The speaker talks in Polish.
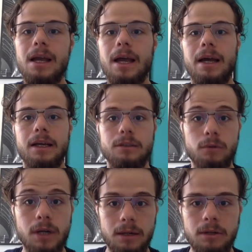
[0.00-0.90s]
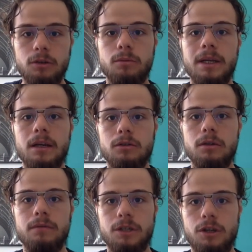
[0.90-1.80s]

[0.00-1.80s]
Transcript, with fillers: E, swój kanał na YouTube, na którym właśnie